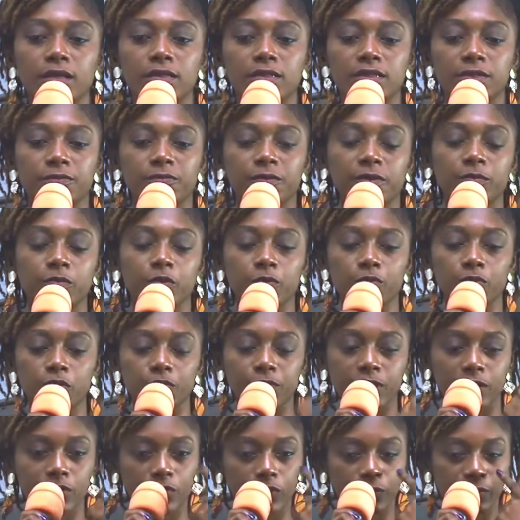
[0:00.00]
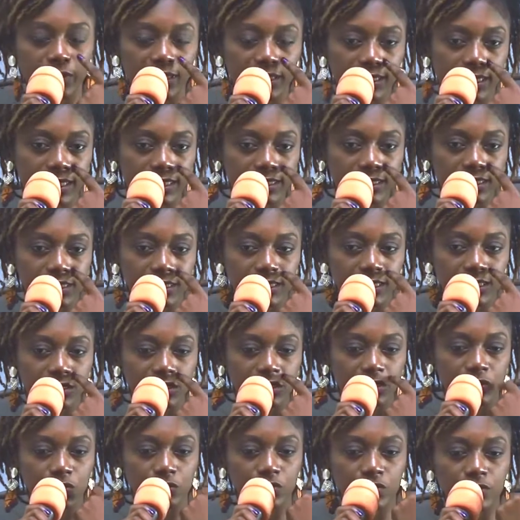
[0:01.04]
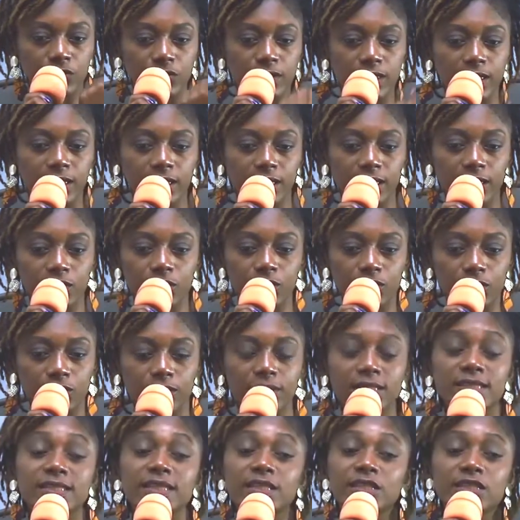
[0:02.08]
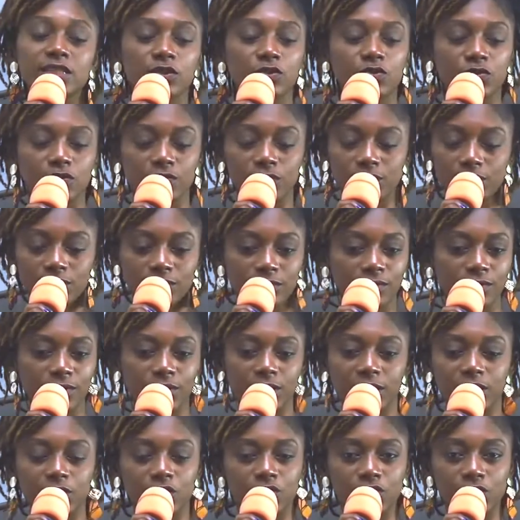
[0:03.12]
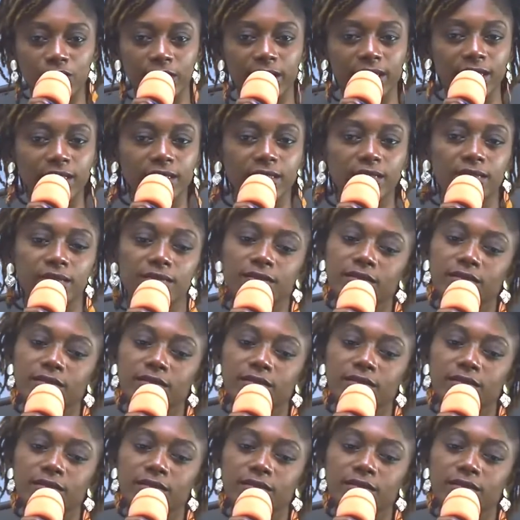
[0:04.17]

J'ai fait mon premier court métrage qui le, qui s'intitule le rituel.